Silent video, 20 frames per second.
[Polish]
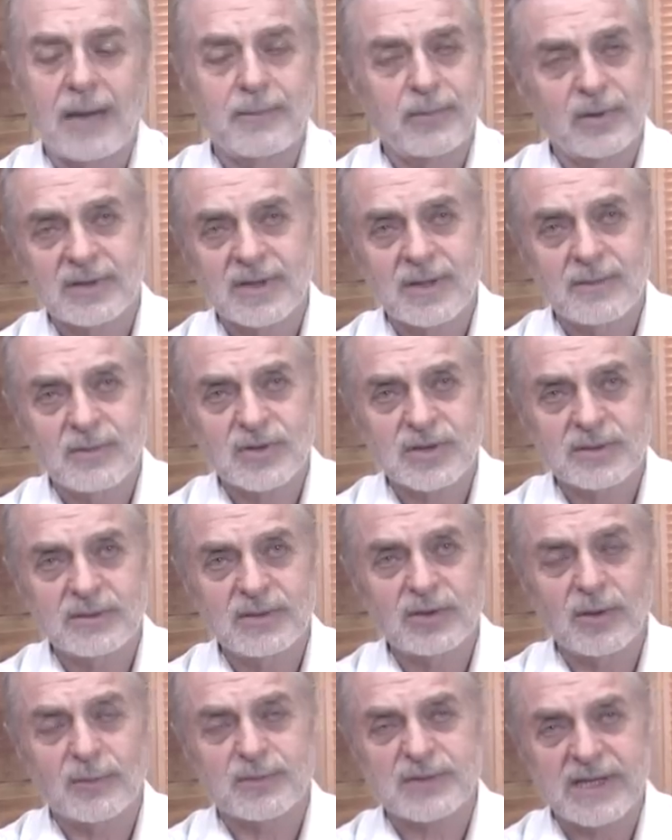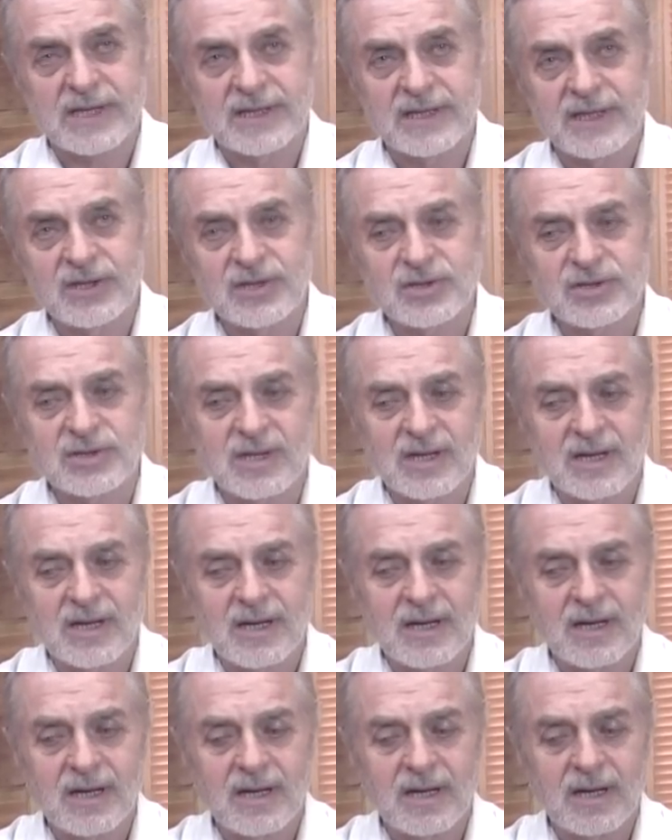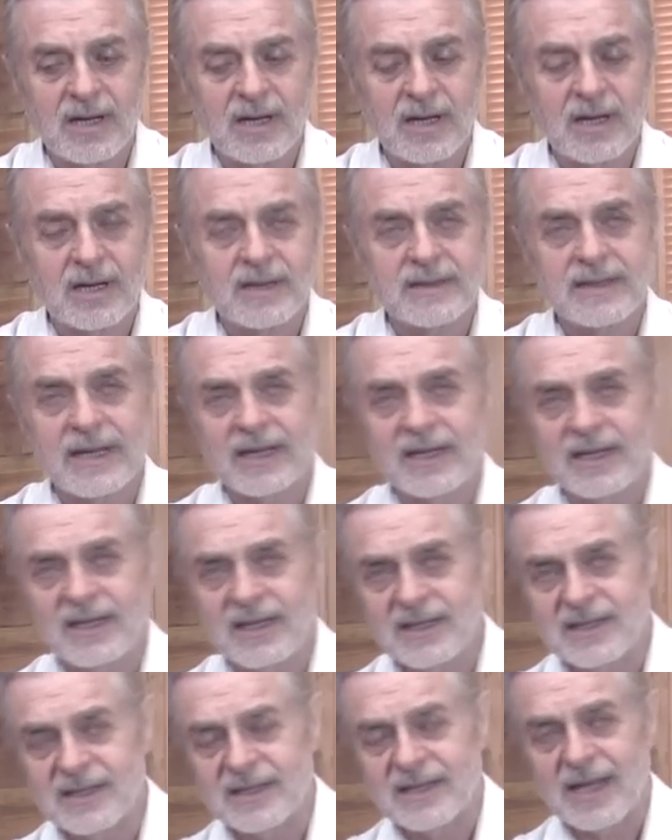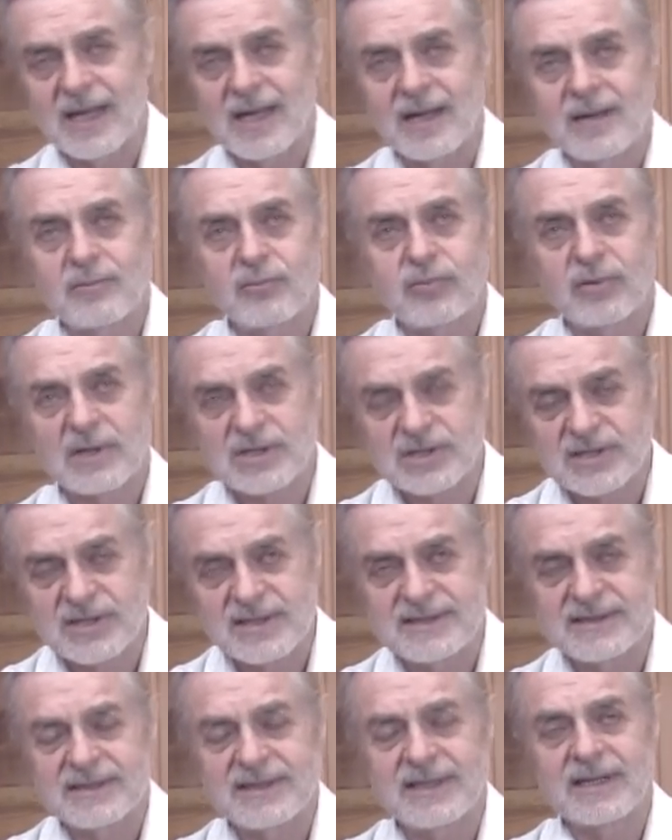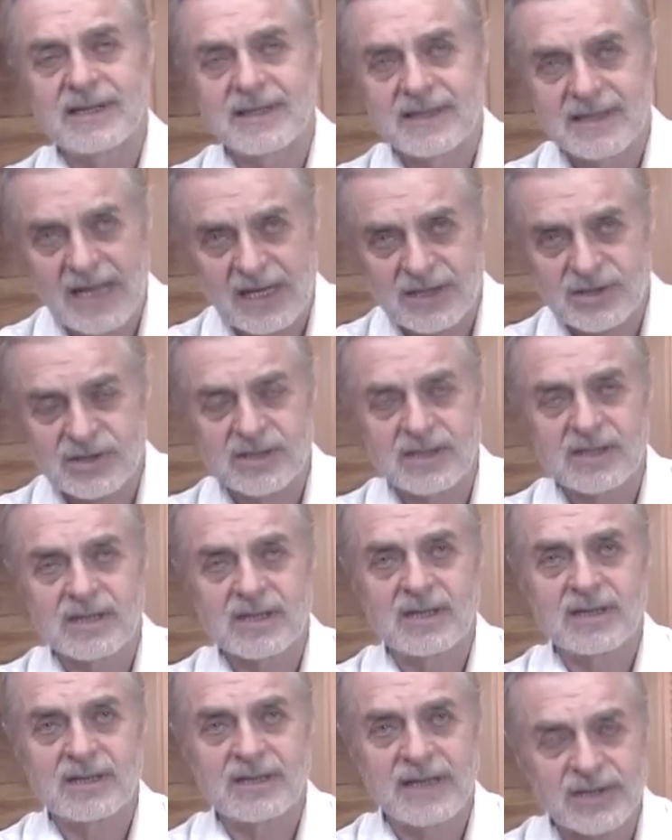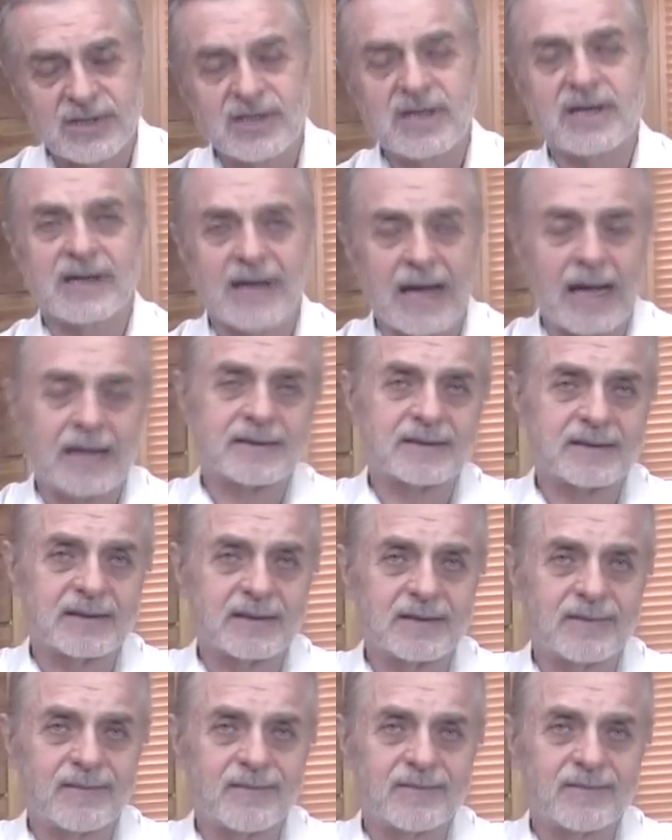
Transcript: A potem możemy to przenieść na inne płaszczyzny naszych, naszej kreacji.